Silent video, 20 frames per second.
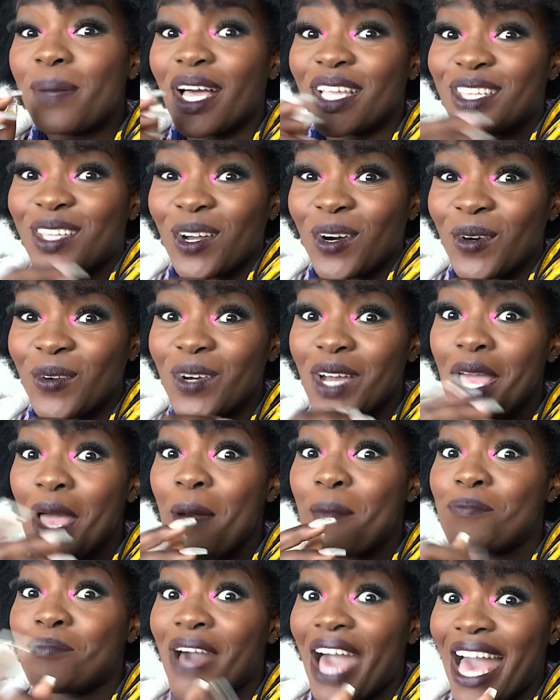batom,
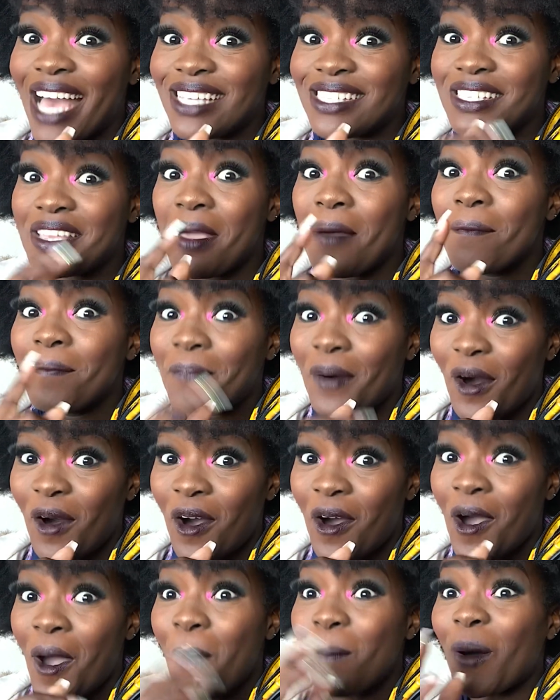base,
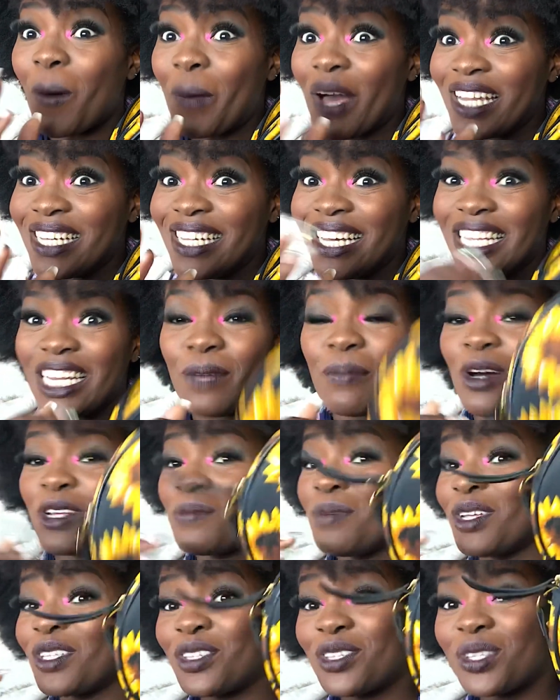pó, pó banana, eu
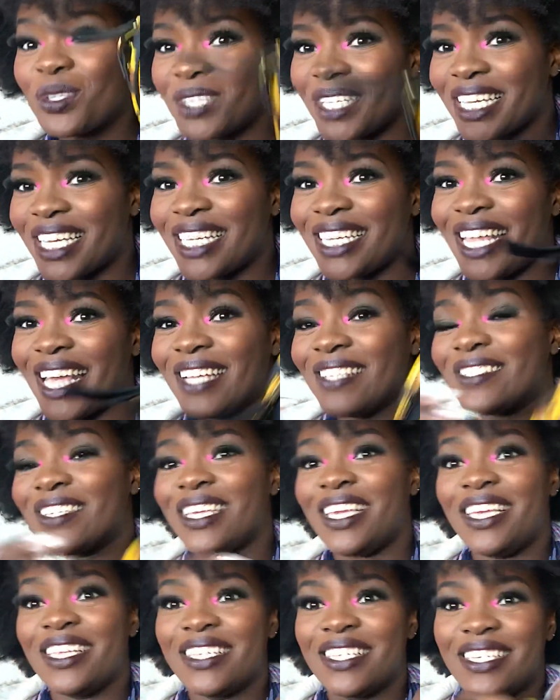boto, boto tudo aqui dentro.
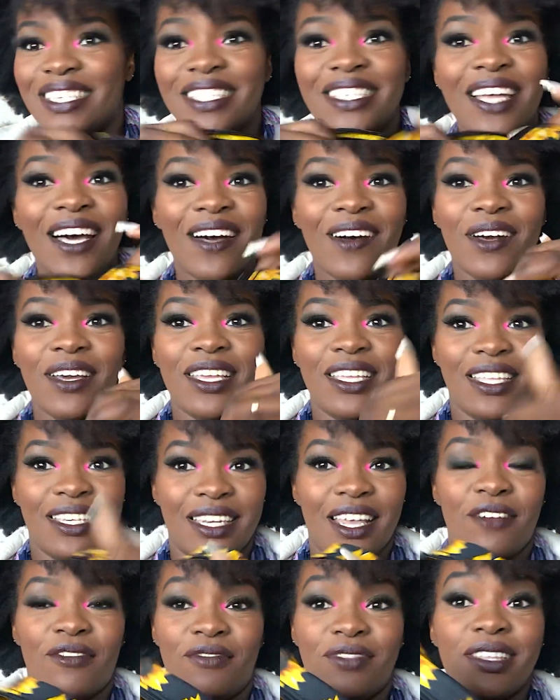E não, e
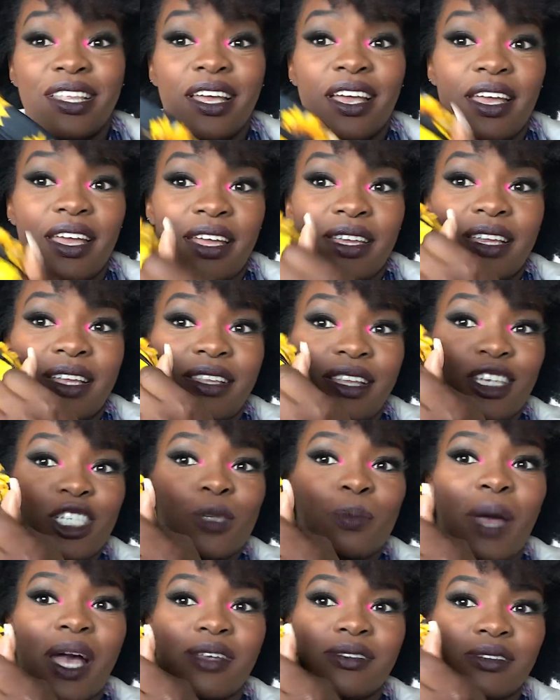ainda, é, ainda tem
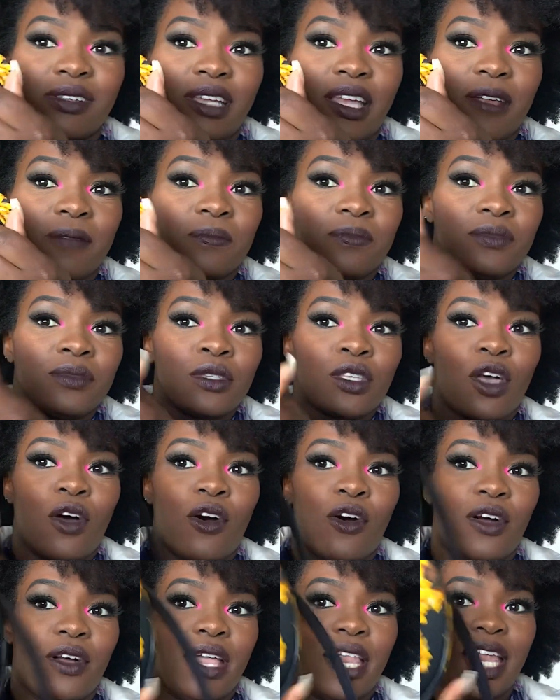espaço, né?
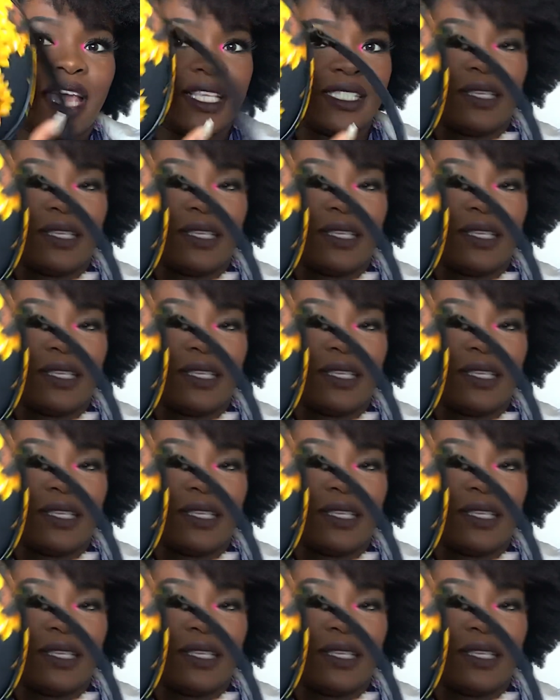Ó, ela é